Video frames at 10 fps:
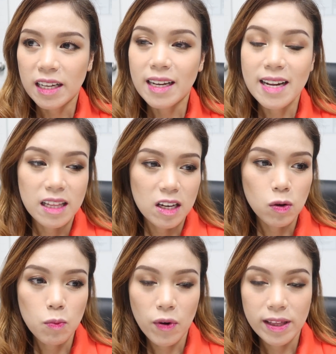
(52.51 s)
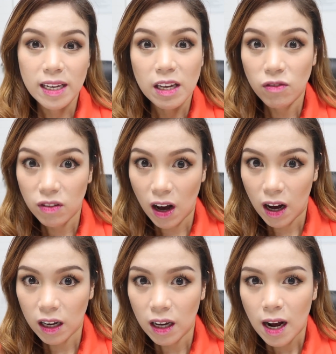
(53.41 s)
tignan natin kung pwedeng
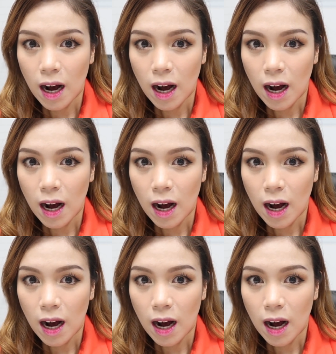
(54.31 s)
i-vlog